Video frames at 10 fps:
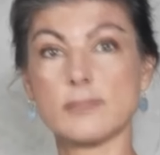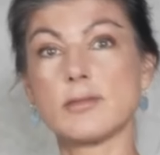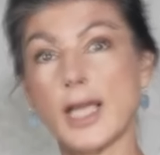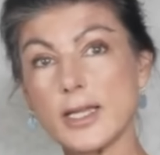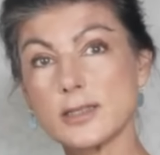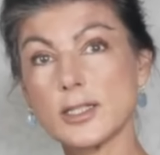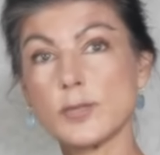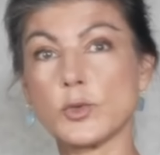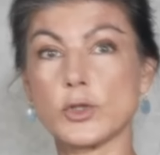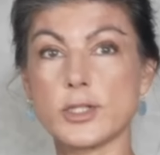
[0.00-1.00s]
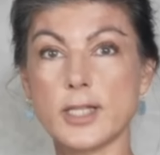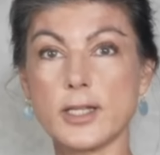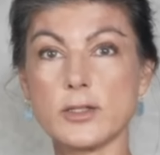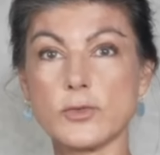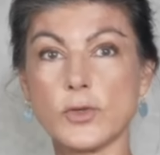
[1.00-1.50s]
30
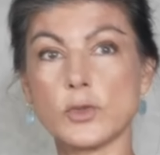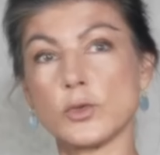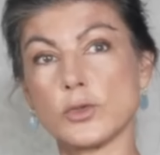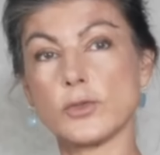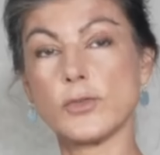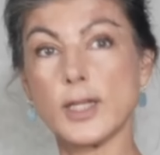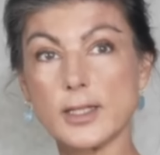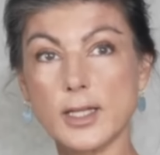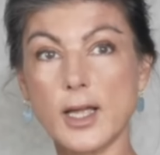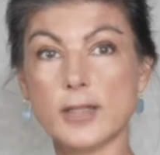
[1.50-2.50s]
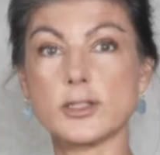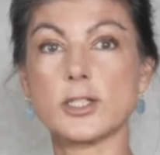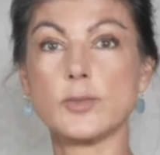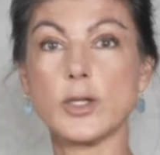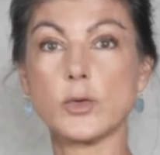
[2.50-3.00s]
Prozent von rund
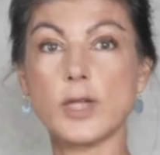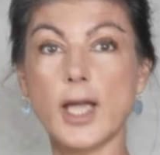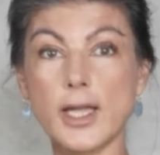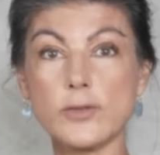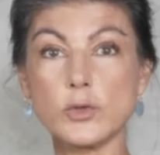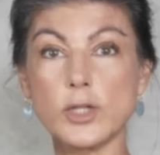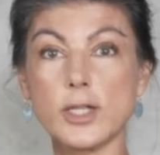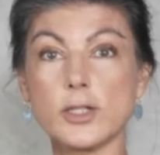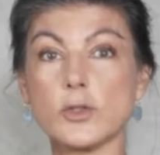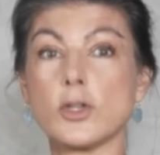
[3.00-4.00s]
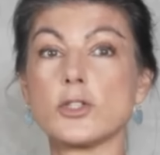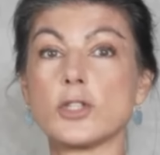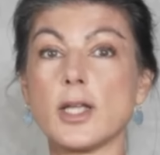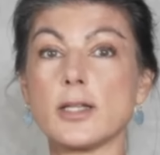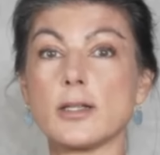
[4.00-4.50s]
84 Millionen Einwohnern in
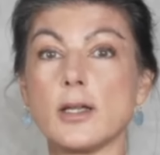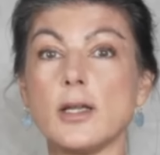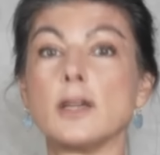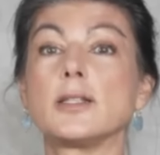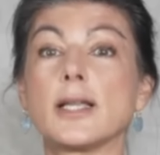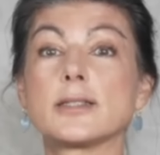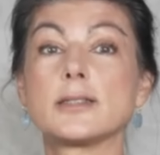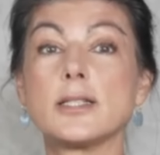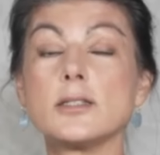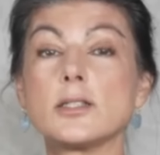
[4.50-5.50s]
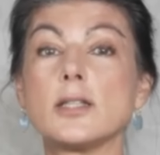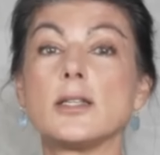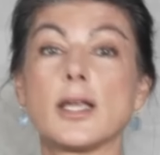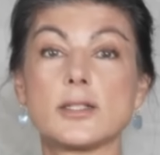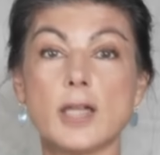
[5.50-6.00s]
Deutschland, das sind in
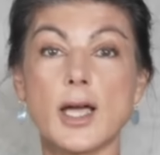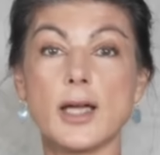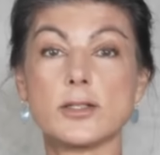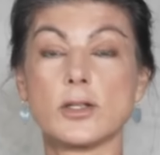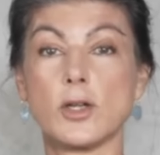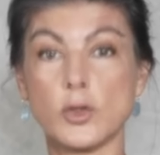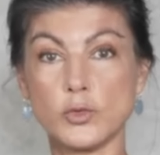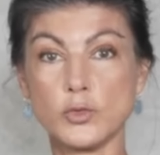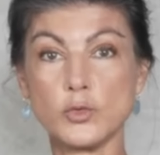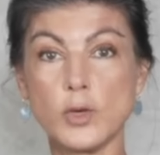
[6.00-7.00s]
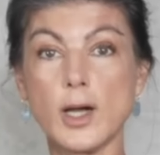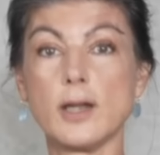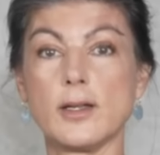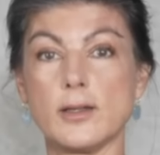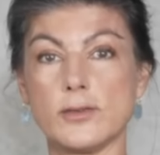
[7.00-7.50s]
der Tat
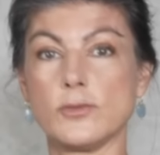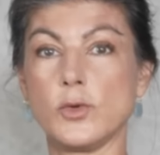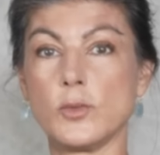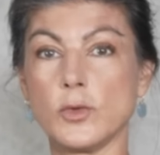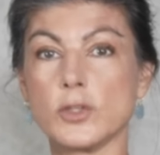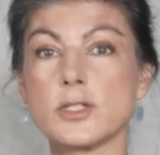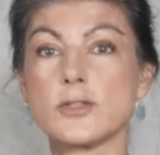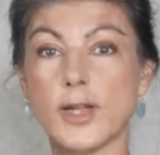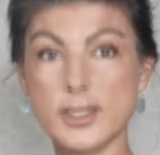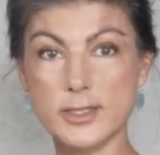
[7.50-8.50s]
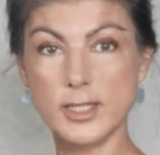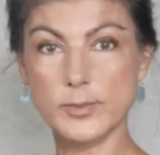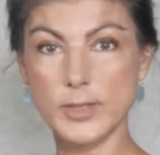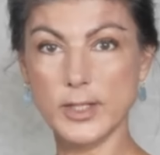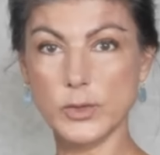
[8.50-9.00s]
nur
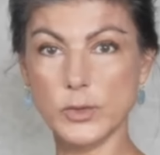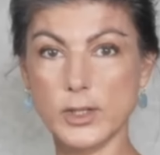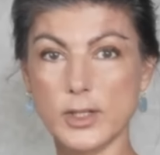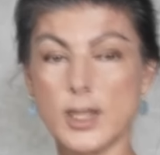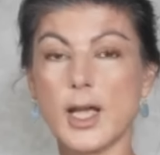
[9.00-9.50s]
25 Millionen.